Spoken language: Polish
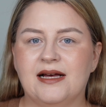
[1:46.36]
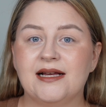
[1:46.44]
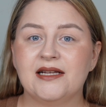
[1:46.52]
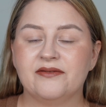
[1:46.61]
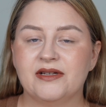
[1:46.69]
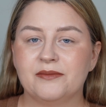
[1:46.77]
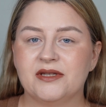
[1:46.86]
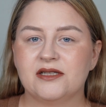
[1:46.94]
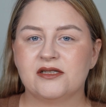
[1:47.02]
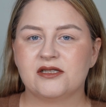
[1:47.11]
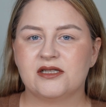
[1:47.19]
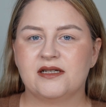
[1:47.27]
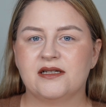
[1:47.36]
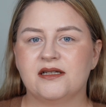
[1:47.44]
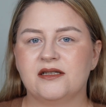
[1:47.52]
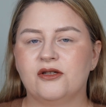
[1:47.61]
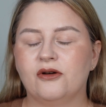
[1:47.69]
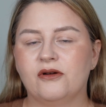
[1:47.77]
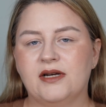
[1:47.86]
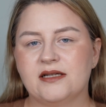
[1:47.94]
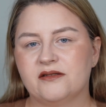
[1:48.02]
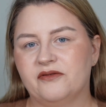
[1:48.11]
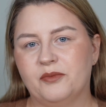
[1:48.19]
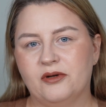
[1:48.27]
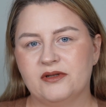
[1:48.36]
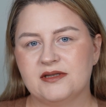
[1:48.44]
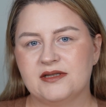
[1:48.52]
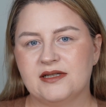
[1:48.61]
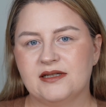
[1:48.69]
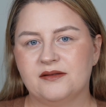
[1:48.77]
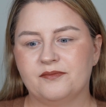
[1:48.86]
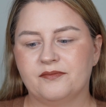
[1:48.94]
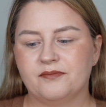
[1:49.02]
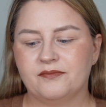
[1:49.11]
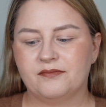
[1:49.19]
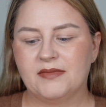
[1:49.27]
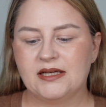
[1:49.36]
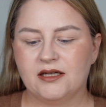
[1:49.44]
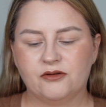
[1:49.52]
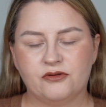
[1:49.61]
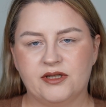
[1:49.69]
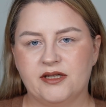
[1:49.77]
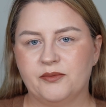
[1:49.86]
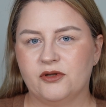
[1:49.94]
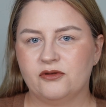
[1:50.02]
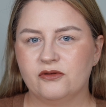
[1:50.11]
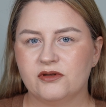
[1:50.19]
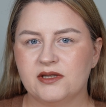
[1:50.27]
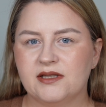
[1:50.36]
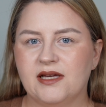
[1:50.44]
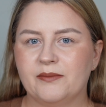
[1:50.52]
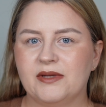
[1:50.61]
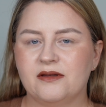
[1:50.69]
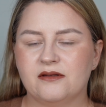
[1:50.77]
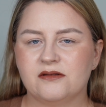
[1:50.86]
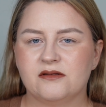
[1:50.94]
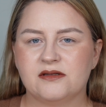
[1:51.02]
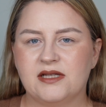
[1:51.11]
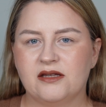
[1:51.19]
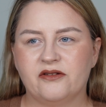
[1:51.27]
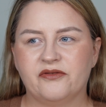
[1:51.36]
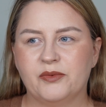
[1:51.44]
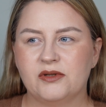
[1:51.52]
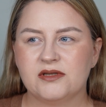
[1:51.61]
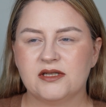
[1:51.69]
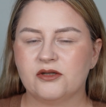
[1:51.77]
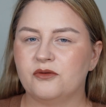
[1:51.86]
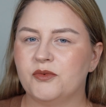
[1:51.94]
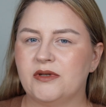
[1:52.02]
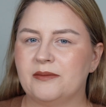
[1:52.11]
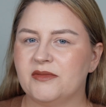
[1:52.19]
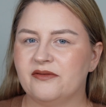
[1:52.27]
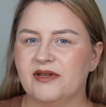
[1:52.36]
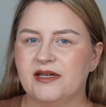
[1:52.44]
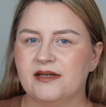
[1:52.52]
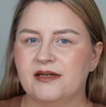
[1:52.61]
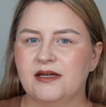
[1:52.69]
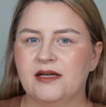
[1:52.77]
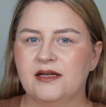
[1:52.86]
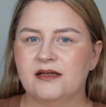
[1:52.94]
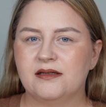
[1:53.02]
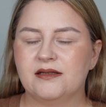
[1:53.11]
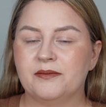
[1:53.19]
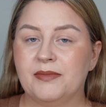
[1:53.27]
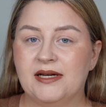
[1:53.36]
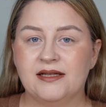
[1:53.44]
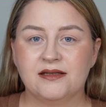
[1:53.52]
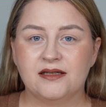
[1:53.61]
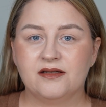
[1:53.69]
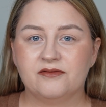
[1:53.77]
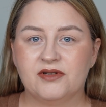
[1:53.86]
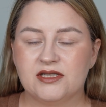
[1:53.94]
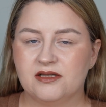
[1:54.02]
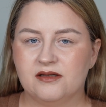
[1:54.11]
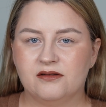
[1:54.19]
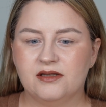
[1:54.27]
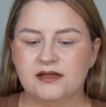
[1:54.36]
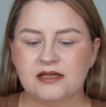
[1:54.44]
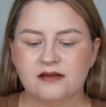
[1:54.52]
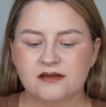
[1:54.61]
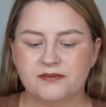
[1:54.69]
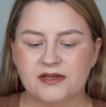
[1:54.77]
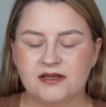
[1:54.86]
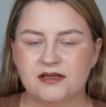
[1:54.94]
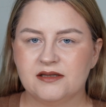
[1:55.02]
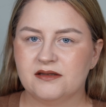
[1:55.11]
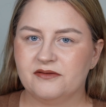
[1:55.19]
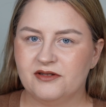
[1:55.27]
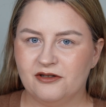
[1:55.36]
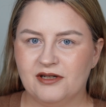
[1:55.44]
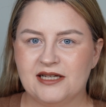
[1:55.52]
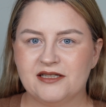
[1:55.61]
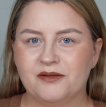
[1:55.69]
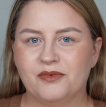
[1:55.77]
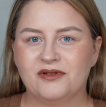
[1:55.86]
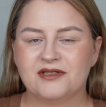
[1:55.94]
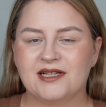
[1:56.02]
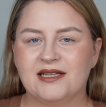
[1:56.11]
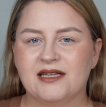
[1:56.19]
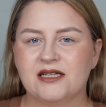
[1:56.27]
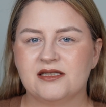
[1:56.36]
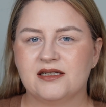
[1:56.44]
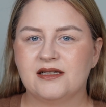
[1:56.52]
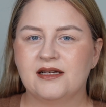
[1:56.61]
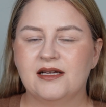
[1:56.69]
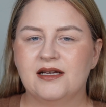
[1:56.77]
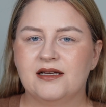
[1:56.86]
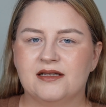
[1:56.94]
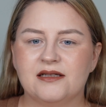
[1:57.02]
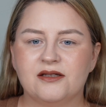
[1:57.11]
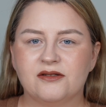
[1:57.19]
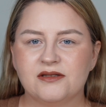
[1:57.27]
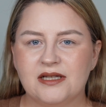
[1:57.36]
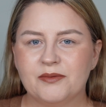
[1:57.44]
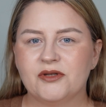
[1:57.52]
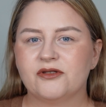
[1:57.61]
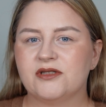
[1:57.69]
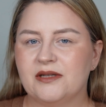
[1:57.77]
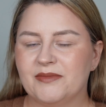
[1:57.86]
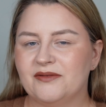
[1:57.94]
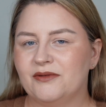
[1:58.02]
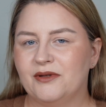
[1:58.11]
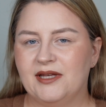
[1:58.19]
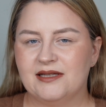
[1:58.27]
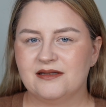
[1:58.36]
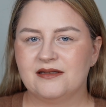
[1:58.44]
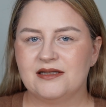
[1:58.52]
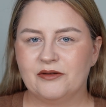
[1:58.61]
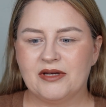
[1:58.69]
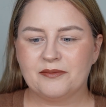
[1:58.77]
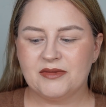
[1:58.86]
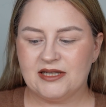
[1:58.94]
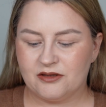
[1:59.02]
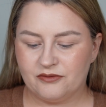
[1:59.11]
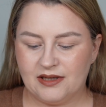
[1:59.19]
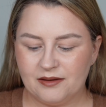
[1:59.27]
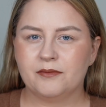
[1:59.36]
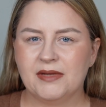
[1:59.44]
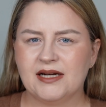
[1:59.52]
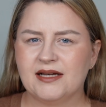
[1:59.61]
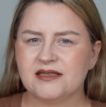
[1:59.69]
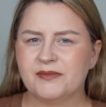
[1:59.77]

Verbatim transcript: Ale wiem też, że Douglas w Polsce mm, ma niektóre ich produkty. Ja będąc ostatnio w Polsce kupiłam dwie y, paletki właśnie od Little Cosmetics w Douglasie Polska, także dostępność na pewno jest całkiem niezła. Marka